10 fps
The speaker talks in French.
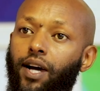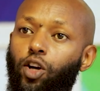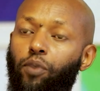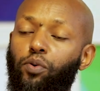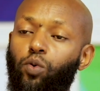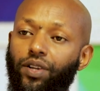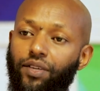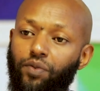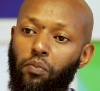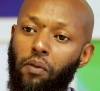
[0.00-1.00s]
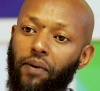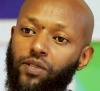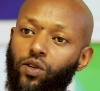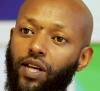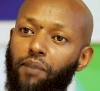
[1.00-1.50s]
Alors pourquoi le développement
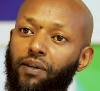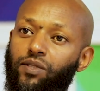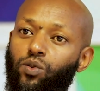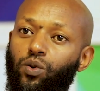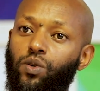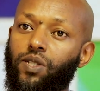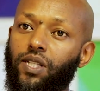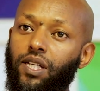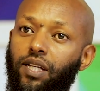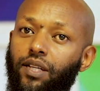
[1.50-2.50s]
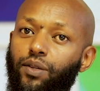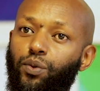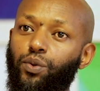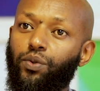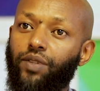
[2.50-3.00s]
personnel Parce que c'est
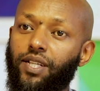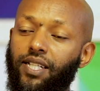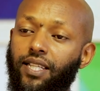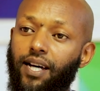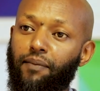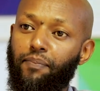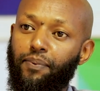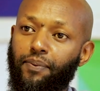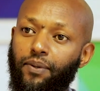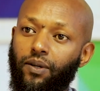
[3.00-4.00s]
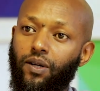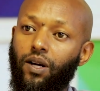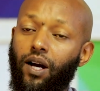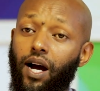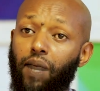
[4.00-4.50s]
une des étapes
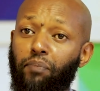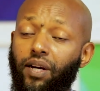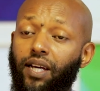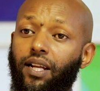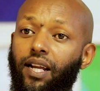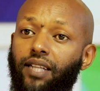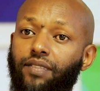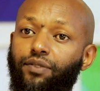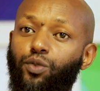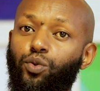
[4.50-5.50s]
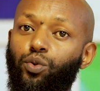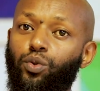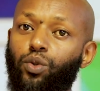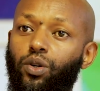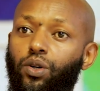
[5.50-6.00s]
après que
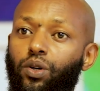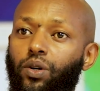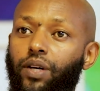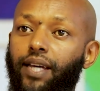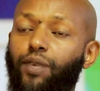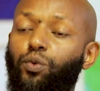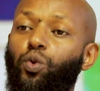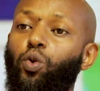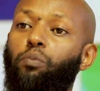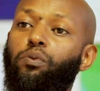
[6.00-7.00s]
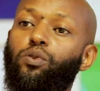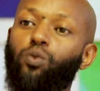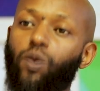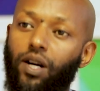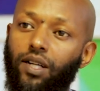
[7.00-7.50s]
l'individu euh, ait eu le
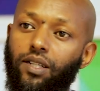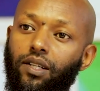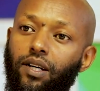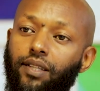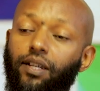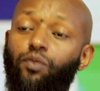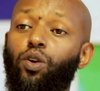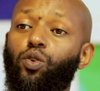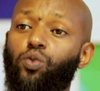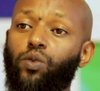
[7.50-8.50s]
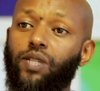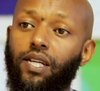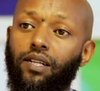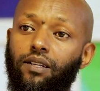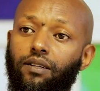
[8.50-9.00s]
besoin d'avoir le
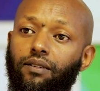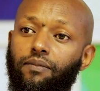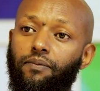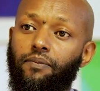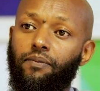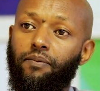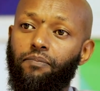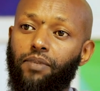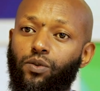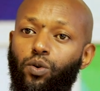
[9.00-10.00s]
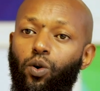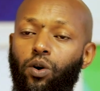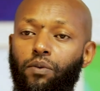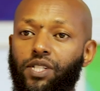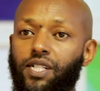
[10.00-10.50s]
succès parce qu'on
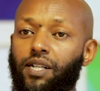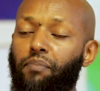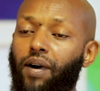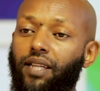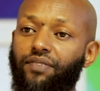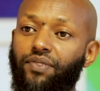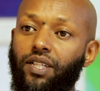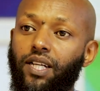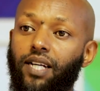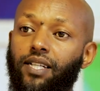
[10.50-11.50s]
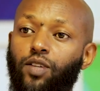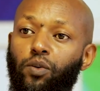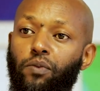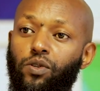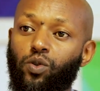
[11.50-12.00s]
commence déjà par définir
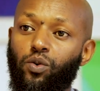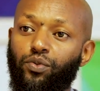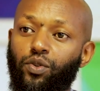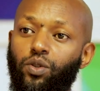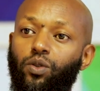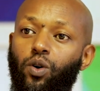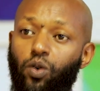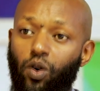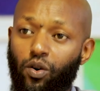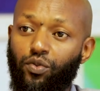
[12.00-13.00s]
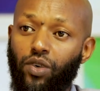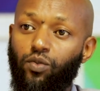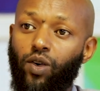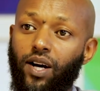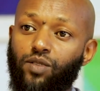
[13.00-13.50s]
exactement ce qu'on veut. Donc on veut
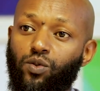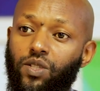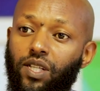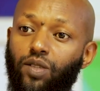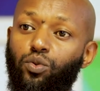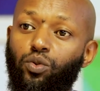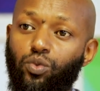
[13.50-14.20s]
avoir un succès, du